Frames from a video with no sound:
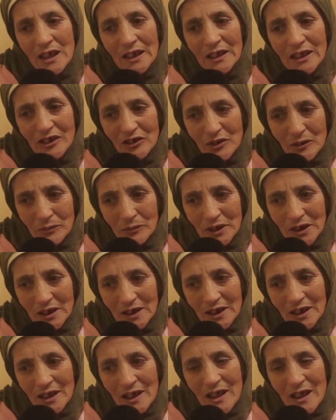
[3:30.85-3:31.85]
علاش
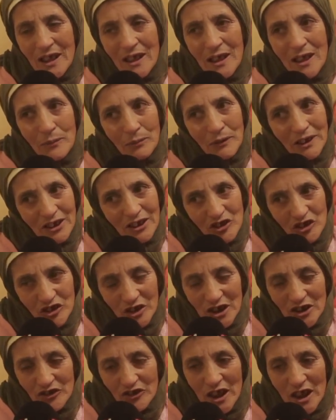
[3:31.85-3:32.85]
بنيتي آه، بغيت
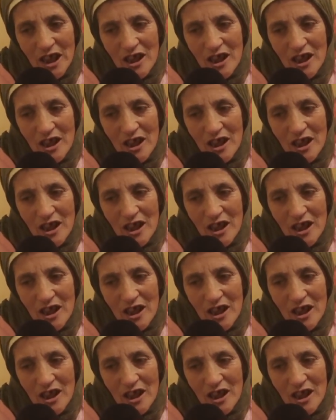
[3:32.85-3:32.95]
نشري شي